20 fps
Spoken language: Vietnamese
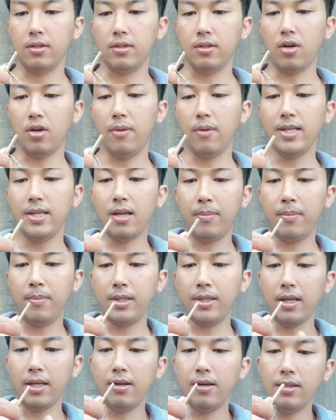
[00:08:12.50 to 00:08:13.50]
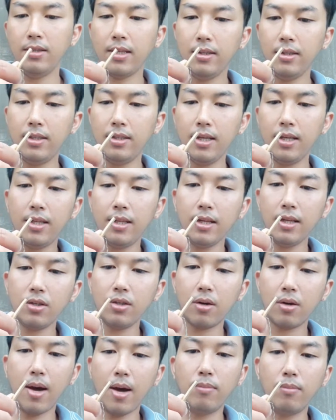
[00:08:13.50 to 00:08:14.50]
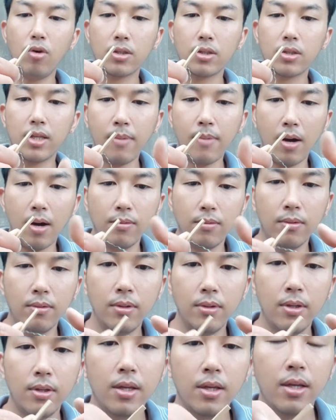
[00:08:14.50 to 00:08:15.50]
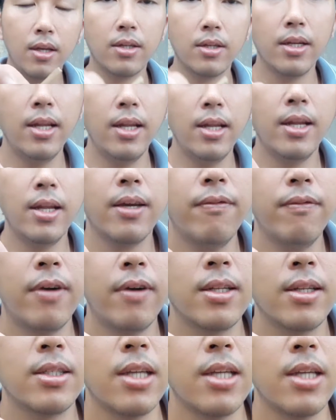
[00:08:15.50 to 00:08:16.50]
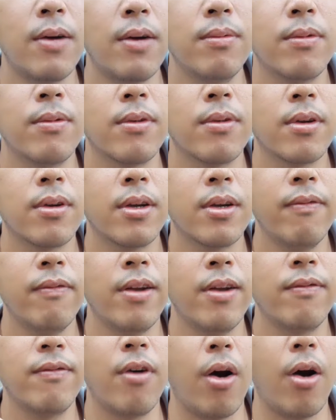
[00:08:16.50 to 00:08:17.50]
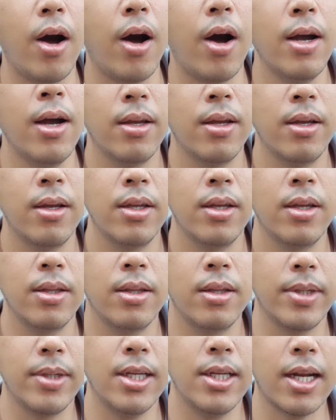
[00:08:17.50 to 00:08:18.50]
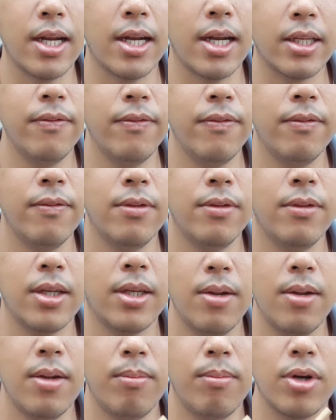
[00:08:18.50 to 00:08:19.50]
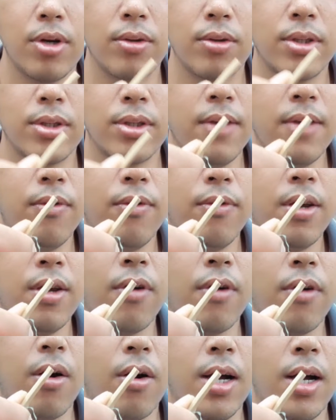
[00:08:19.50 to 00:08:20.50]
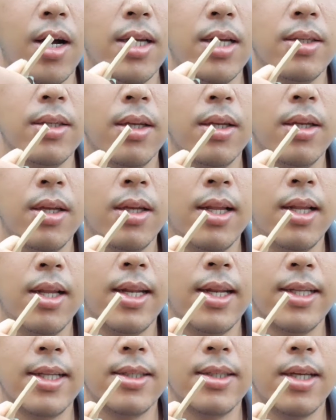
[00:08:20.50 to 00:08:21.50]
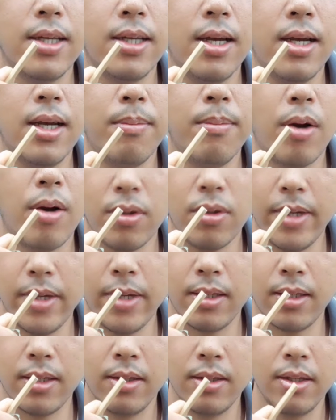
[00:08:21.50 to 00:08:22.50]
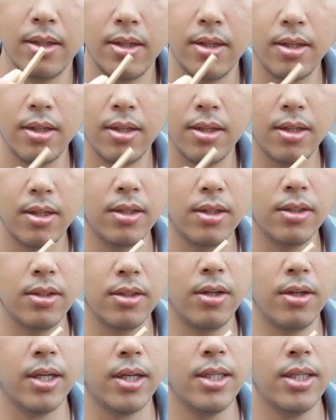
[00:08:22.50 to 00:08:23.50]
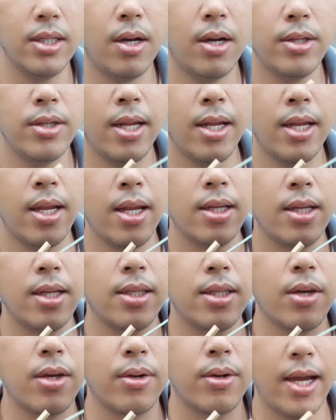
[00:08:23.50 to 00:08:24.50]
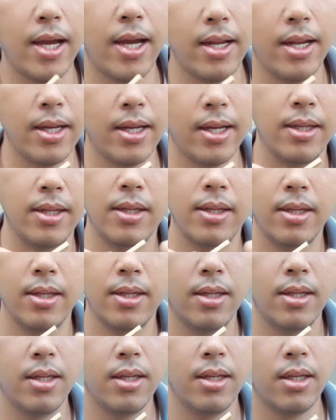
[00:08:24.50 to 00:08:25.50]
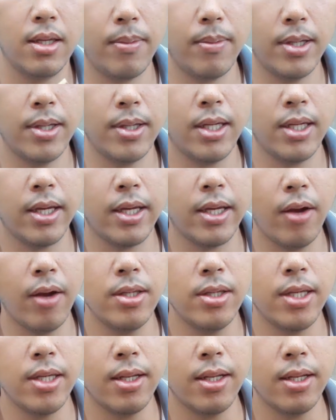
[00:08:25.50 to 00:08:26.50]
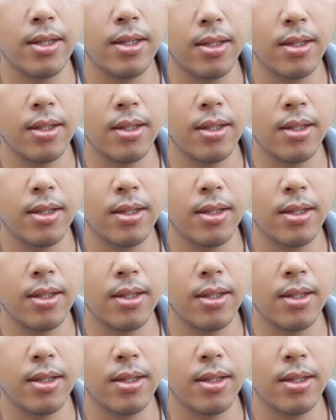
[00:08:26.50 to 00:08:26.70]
Rồi bây giờ mình sẽ hướng dẫn chi tiết cho các bạn buộc dây mòng. Đây là cái phần trong phần vỏ. Mình sẽ đặt một đầu dây vô cái vỏ lan mòng cho mình. Rồi cái đôi dây này là dây còn lại này, các bạn sẽ kéo lên trên.